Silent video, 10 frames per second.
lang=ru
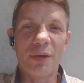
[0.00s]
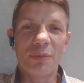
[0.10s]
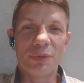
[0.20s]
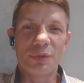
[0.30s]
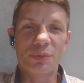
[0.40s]

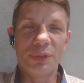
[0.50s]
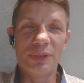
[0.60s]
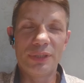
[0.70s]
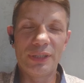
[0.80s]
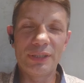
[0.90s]
Поступил
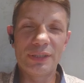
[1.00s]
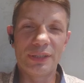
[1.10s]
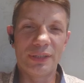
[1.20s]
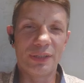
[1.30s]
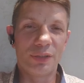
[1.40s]

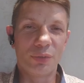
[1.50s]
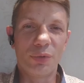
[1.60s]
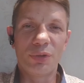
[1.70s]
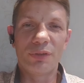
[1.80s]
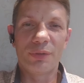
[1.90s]
интересный и
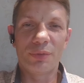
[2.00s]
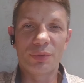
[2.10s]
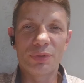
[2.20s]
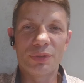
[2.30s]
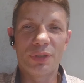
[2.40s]
глубокий
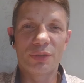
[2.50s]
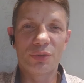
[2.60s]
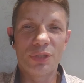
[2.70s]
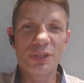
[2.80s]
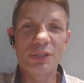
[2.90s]
вопрос от
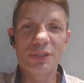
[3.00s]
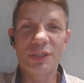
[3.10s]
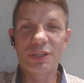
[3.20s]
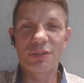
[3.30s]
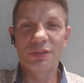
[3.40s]
участницы
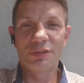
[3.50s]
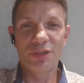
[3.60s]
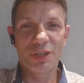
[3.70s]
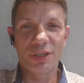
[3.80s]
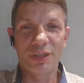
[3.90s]
нашего
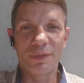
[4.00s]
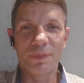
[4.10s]
движения.